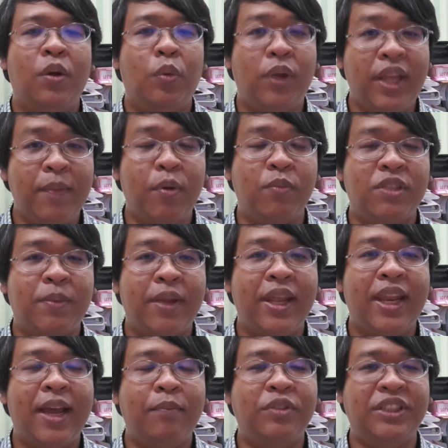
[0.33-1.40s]
วันนี้ผมจะมา
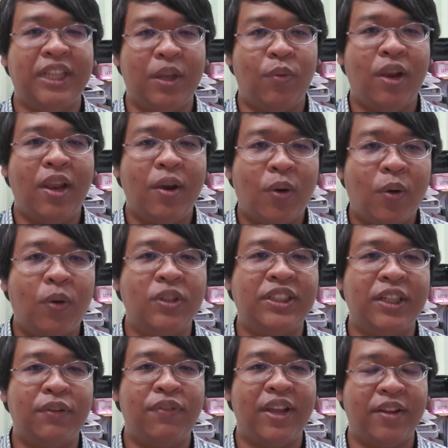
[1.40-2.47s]
แนะนำสี Vallejo
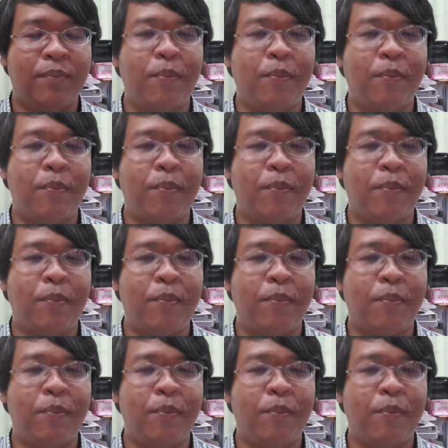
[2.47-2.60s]
Surface